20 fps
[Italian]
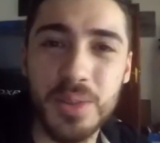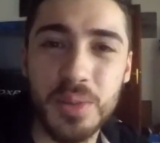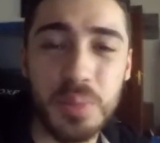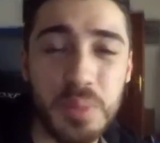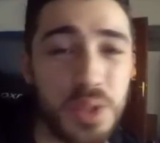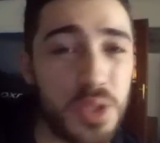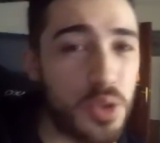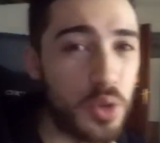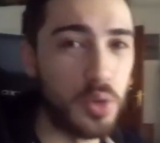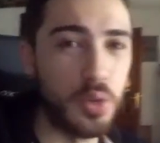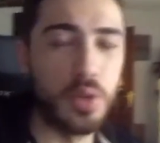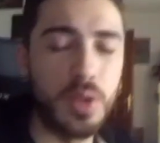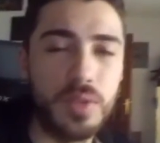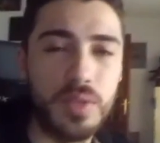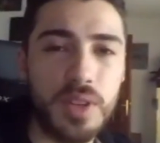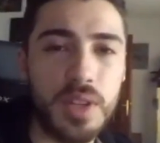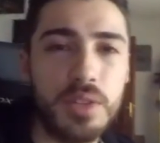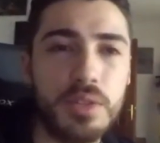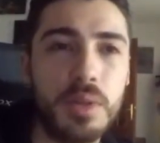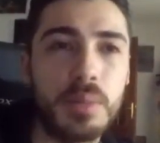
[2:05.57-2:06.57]
non mi sono
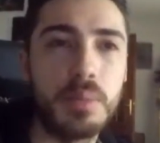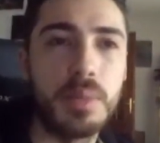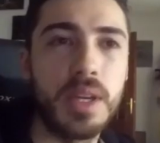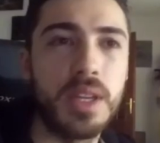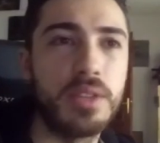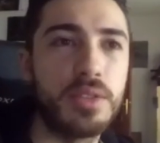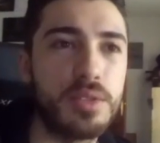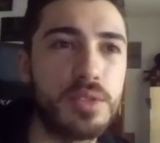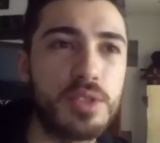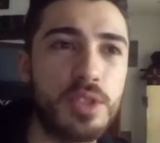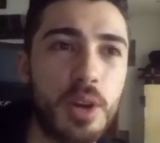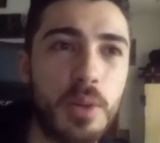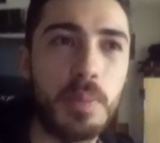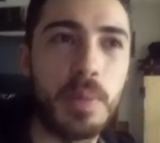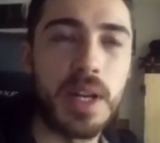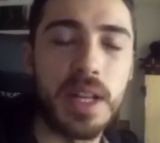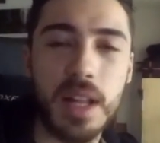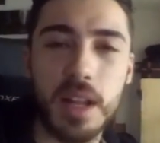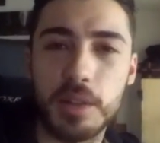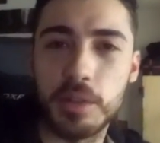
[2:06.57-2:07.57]
riferito a me, non sto
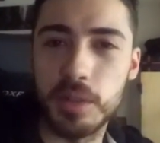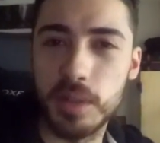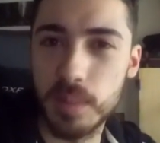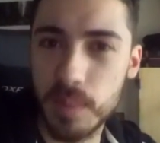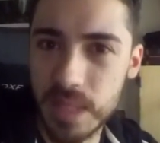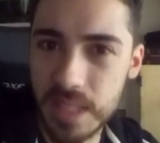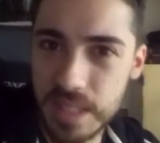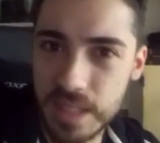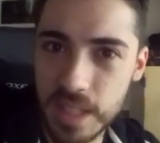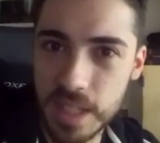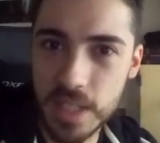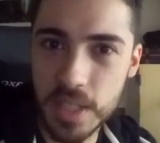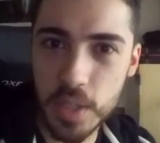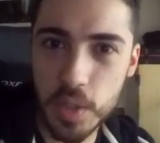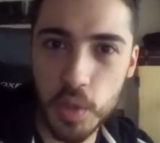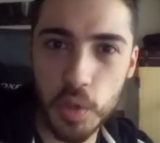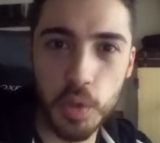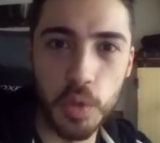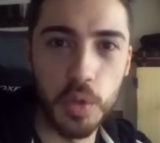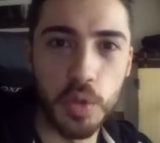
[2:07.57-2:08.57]
parlando di me
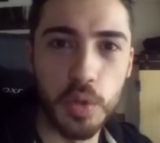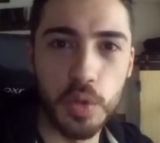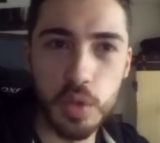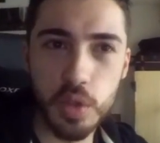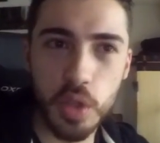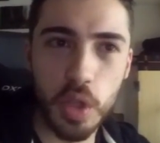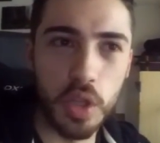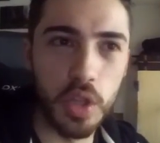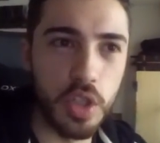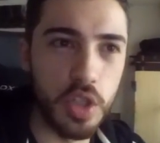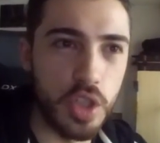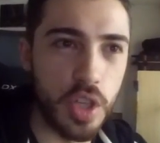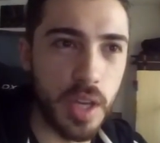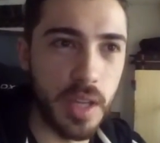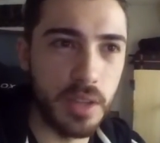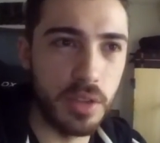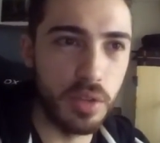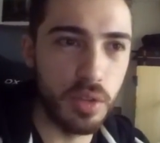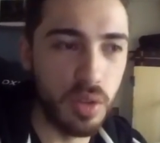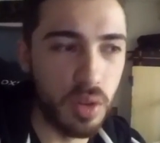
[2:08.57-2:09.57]
stesso, non sto
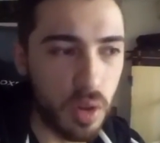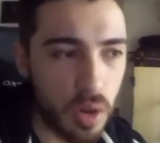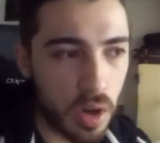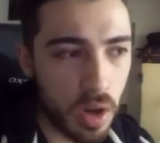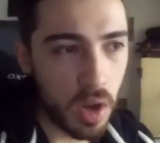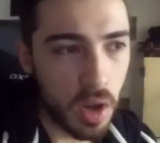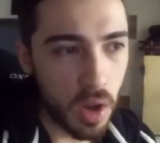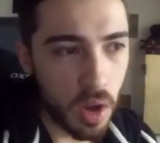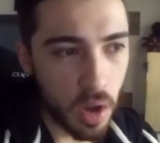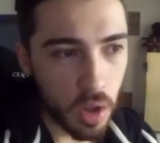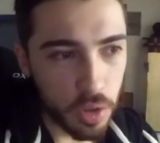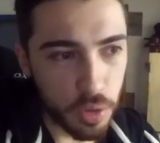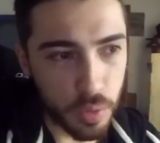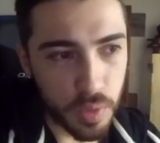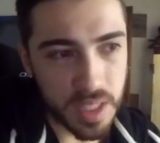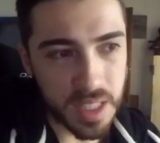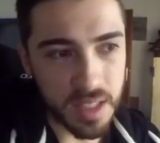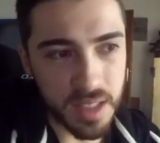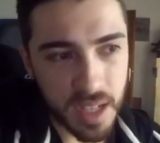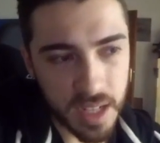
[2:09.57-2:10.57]
dicendo
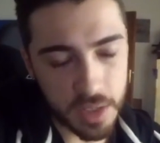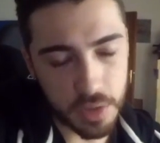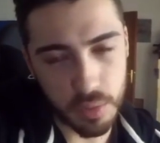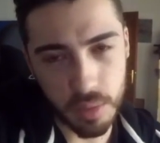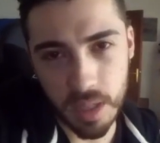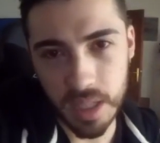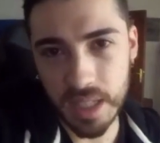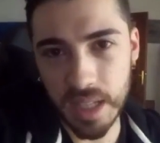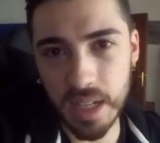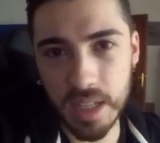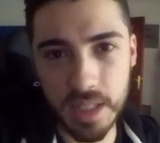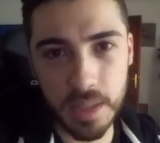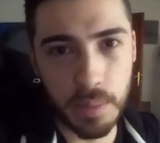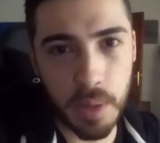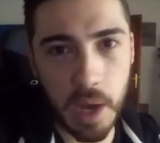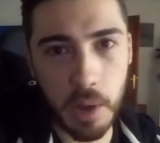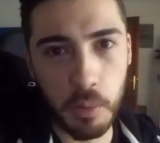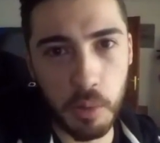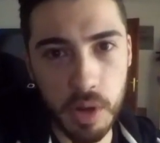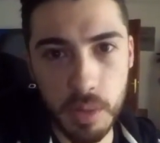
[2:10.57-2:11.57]
dovete andare sul canale di
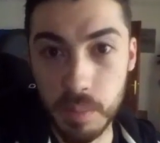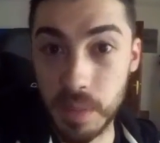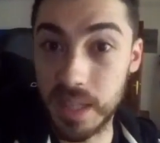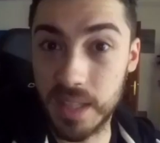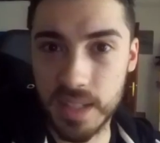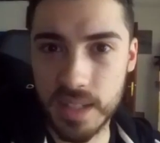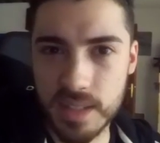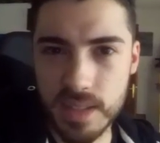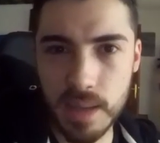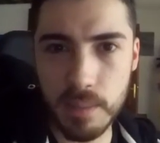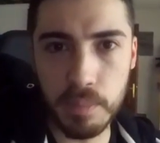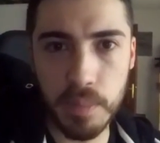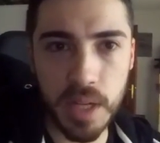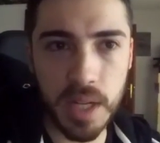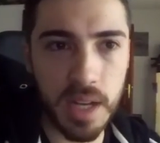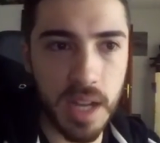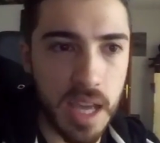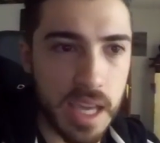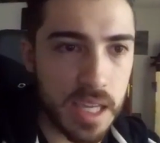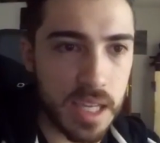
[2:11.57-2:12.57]
Power, mettere sempre
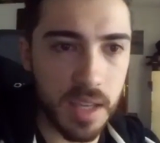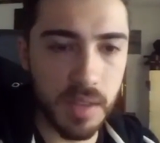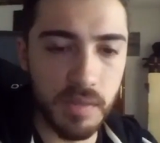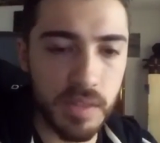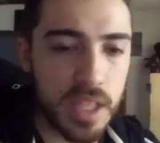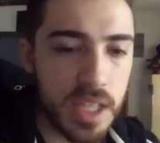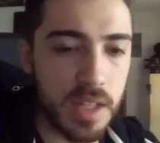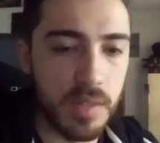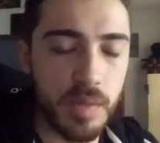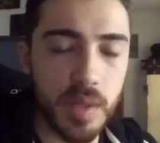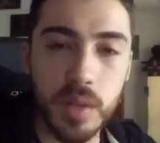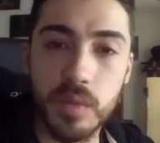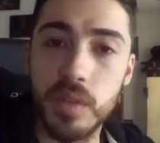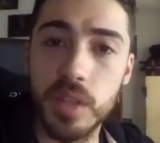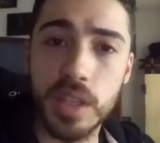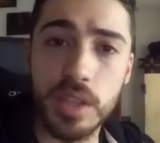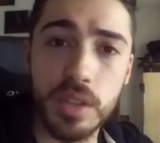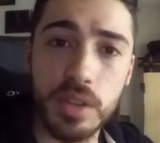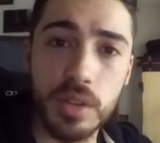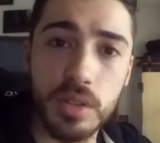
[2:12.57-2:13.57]
like e vedervi il
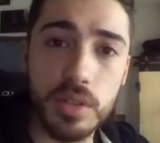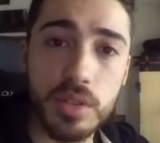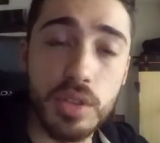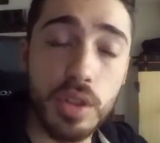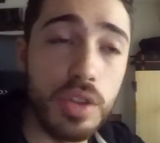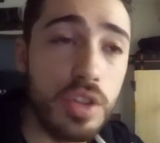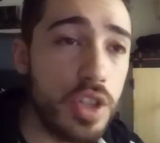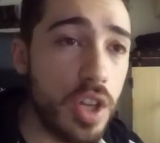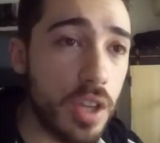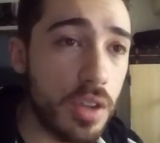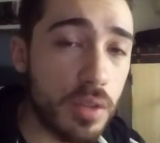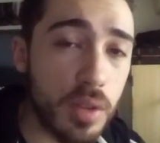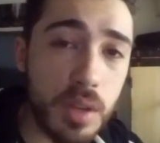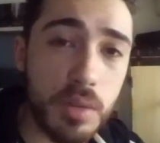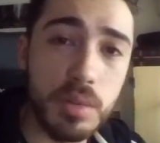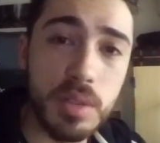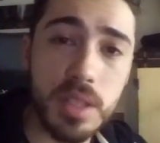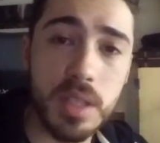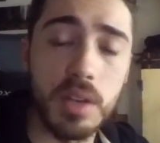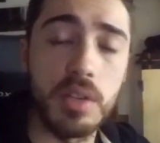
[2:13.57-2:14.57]
video. Sto dicendo che
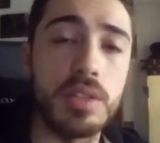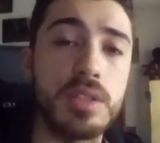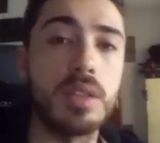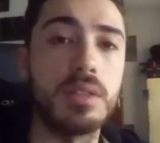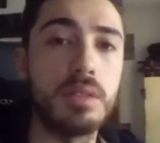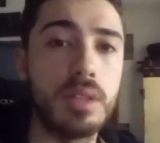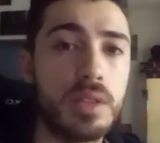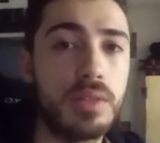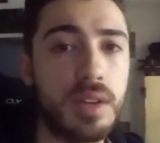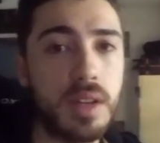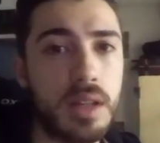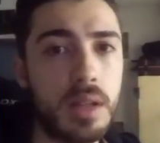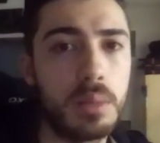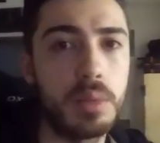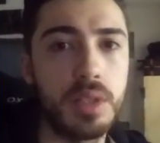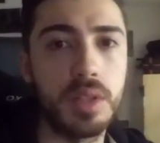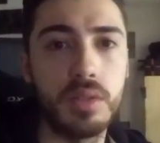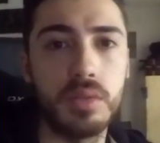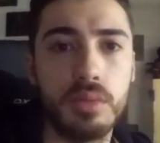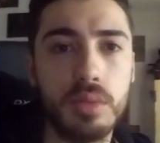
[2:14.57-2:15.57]
questa cosa dovete farla
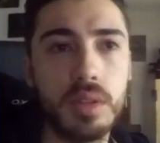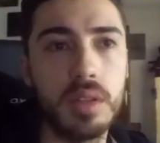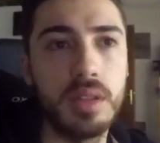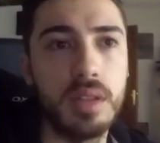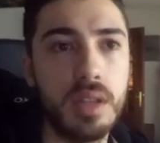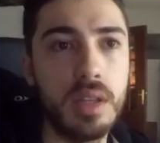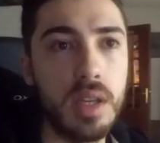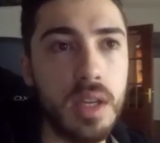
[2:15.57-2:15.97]
per tutti.